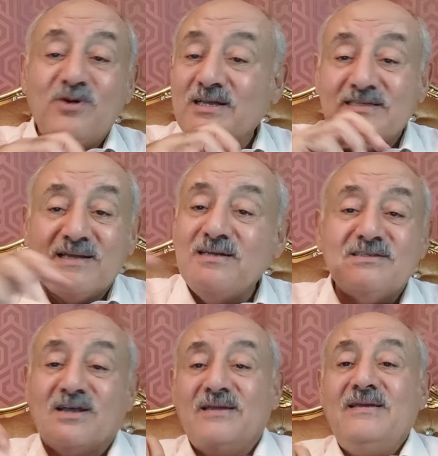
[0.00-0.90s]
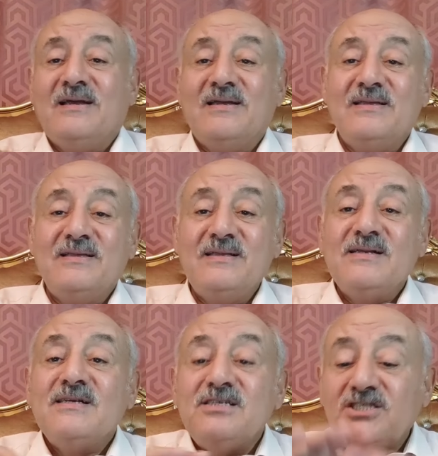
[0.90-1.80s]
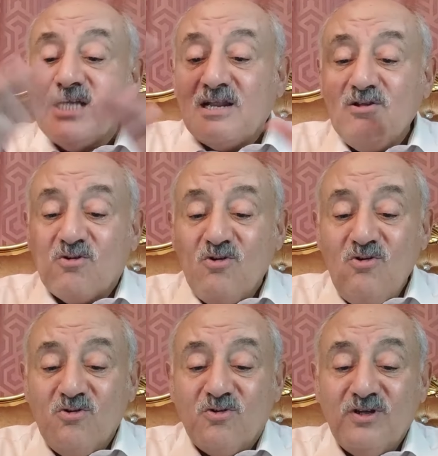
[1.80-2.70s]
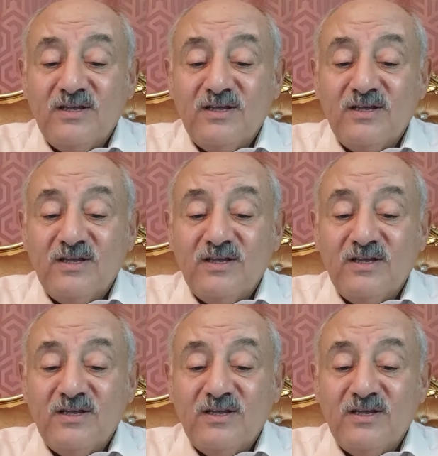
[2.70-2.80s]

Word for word: وهذا غير صحيح الشكل كله